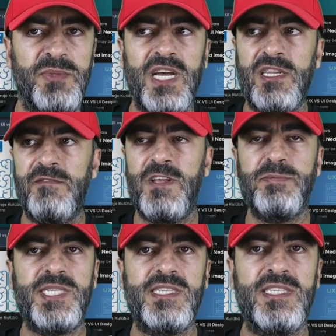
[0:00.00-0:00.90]
Yani web
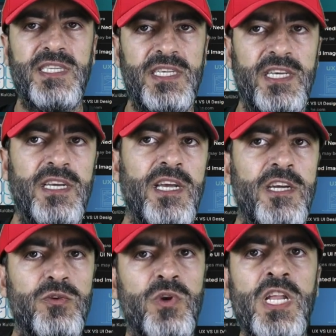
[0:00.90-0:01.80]
sitesindeki
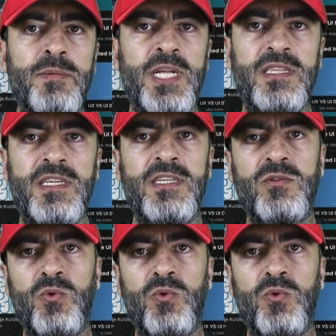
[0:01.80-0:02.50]
üye elementlerinin